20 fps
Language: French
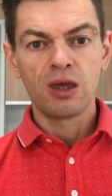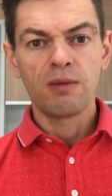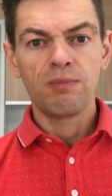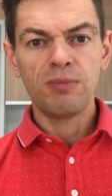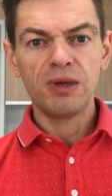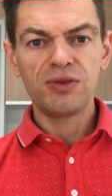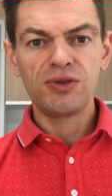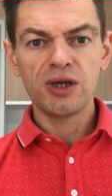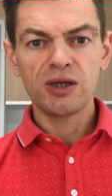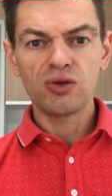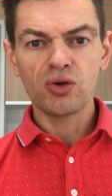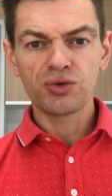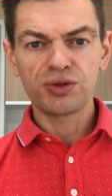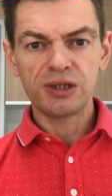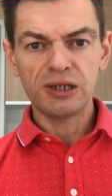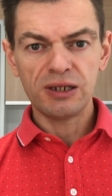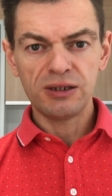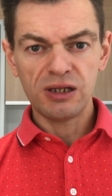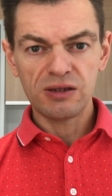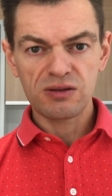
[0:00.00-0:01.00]
Médias dont
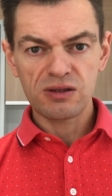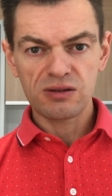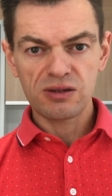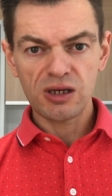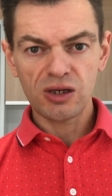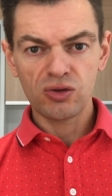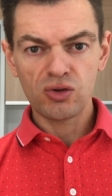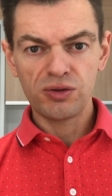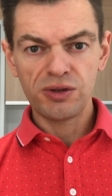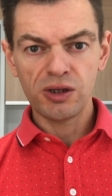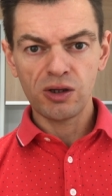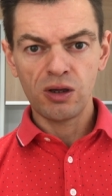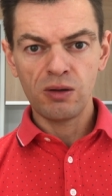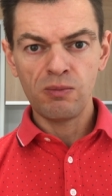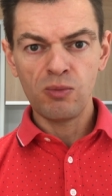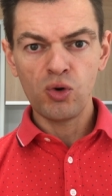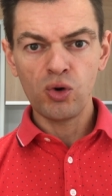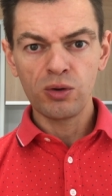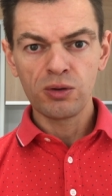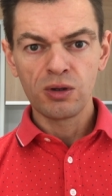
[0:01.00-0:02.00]
il est nécessaire de dire un
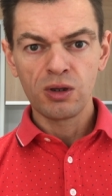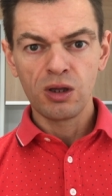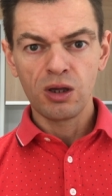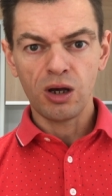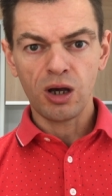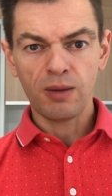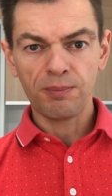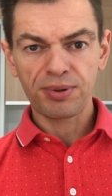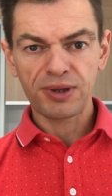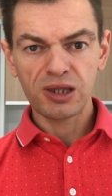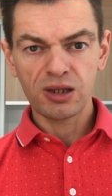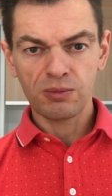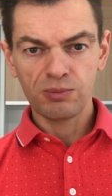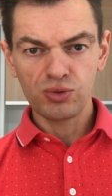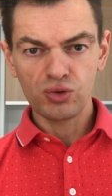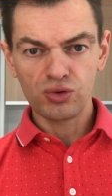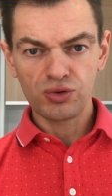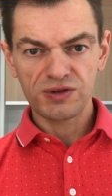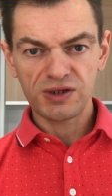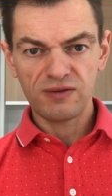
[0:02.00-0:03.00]
mot en
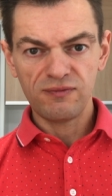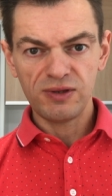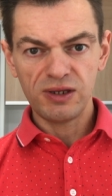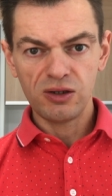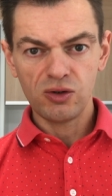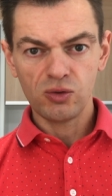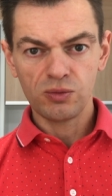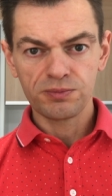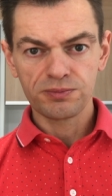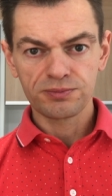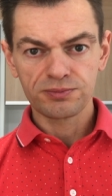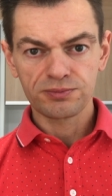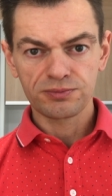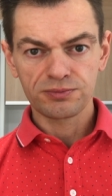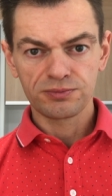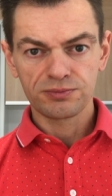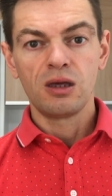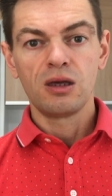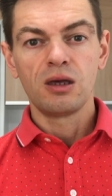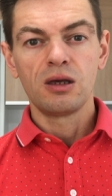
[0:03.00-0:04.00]
préambule de cette vidéo.
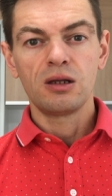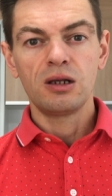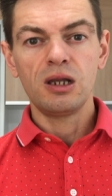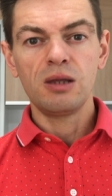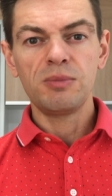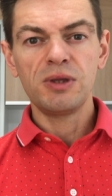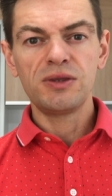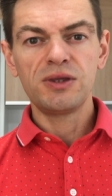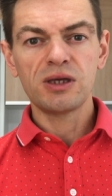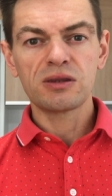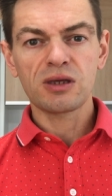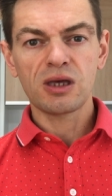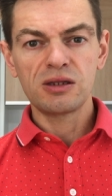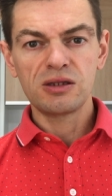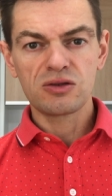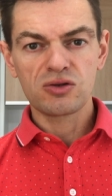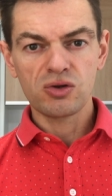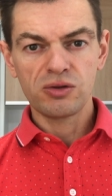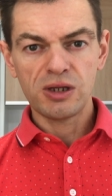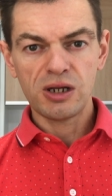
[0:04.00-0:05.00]
Les médias
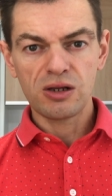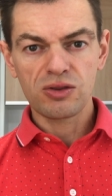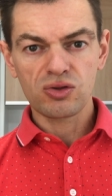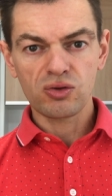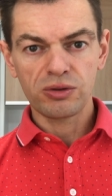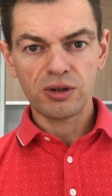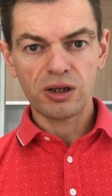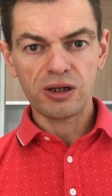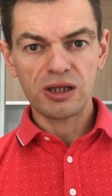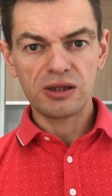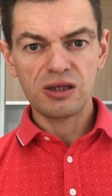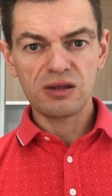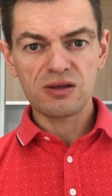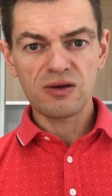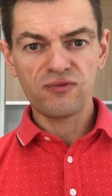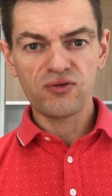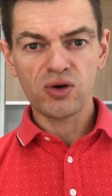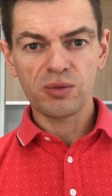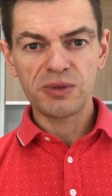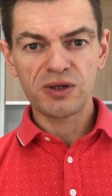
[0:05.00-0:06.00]
traditionnels sont dans la
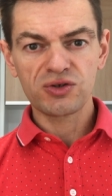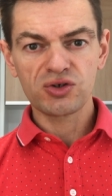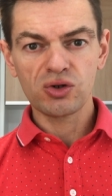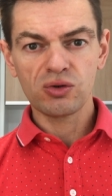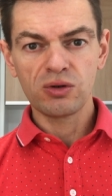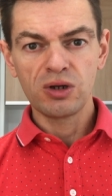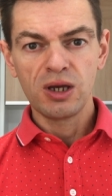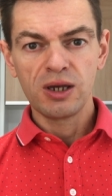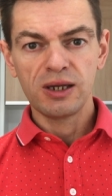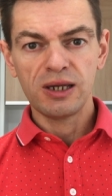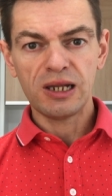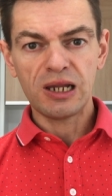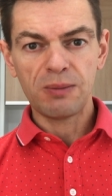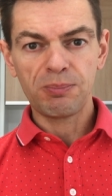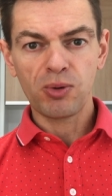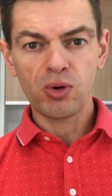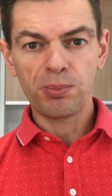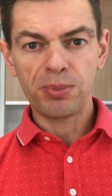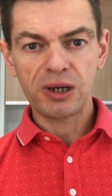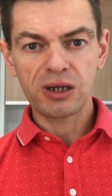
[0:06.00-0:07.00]
désinformation et la
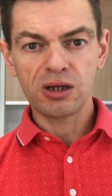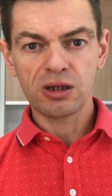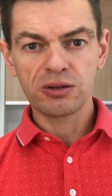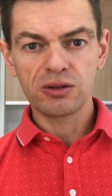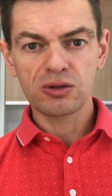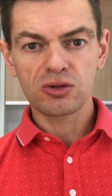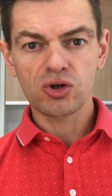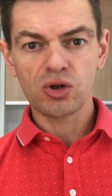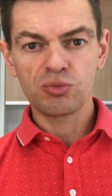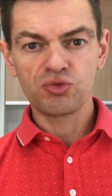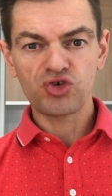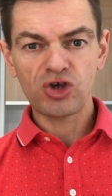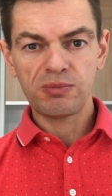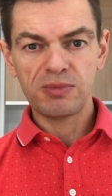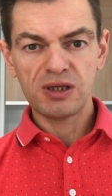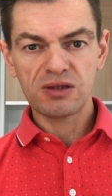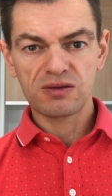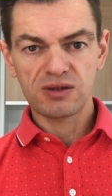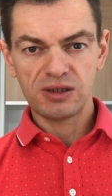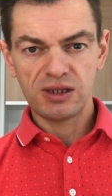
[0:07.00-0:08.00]
propagande comme
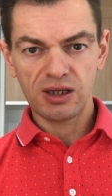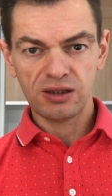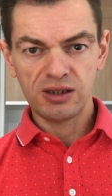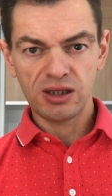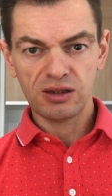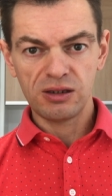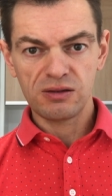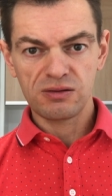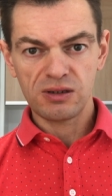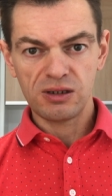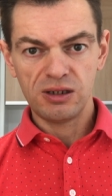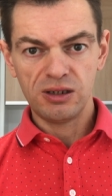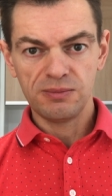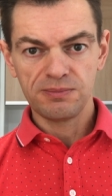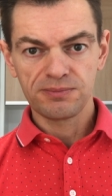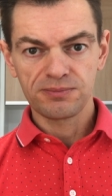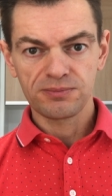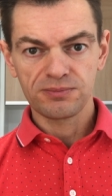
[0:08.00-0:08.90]
jamais ces dernières décennies.